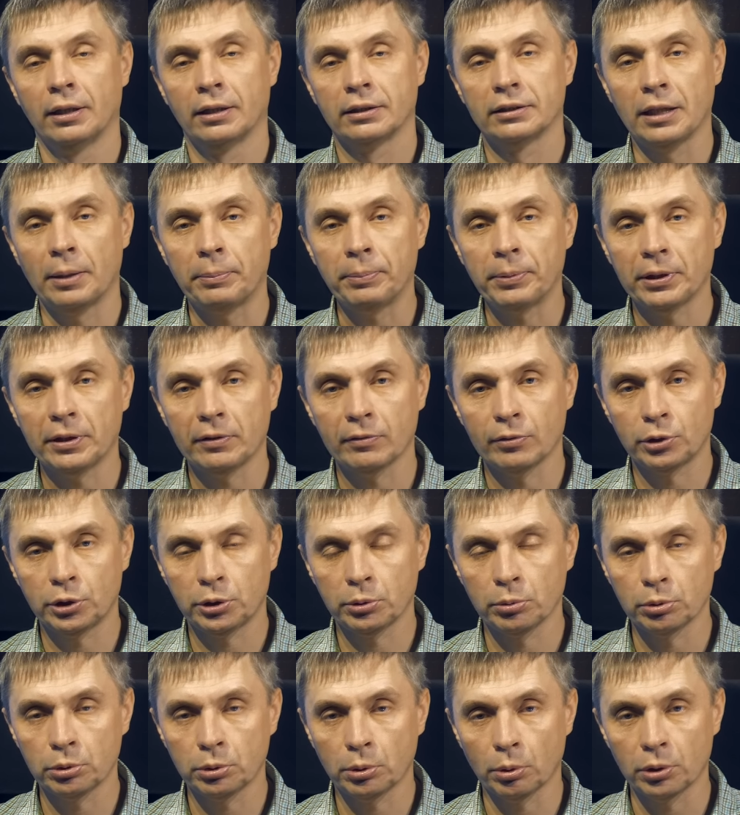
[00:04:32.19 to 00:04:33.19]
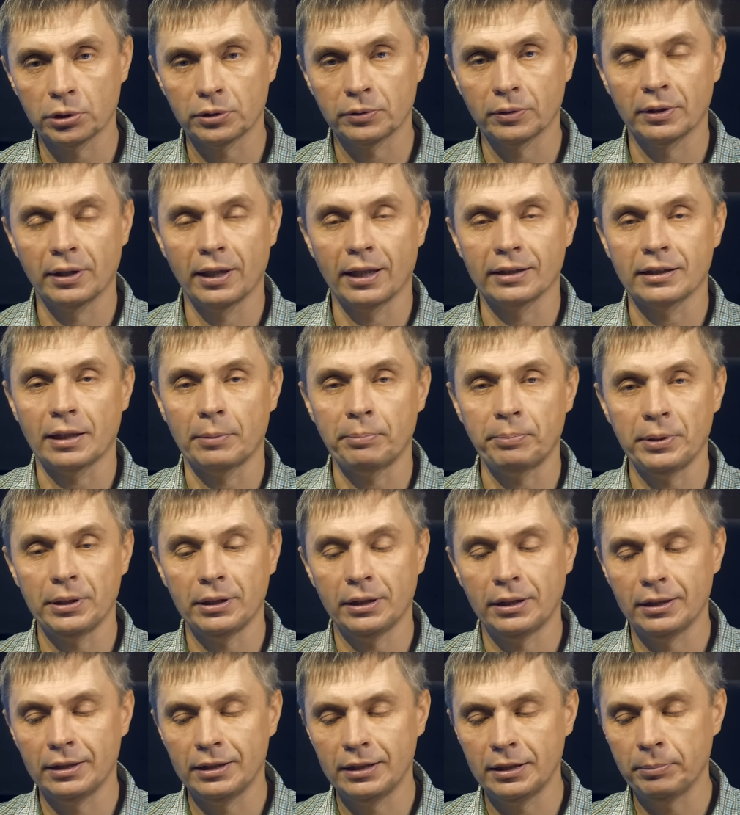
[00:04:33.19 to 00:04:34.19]
запитывающего устройства для
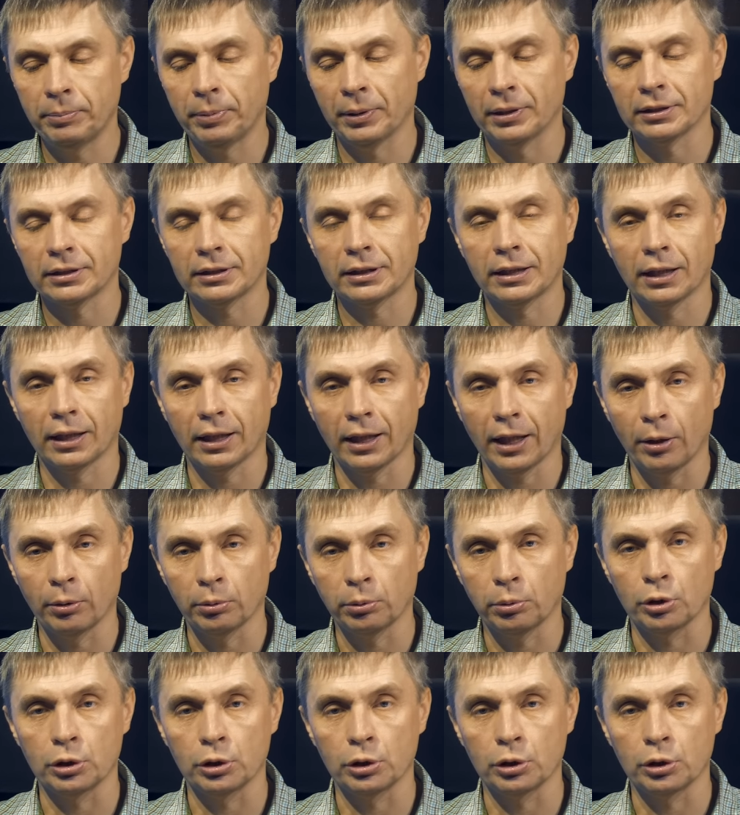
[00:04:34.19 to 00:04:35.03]
запитки диполя с краю,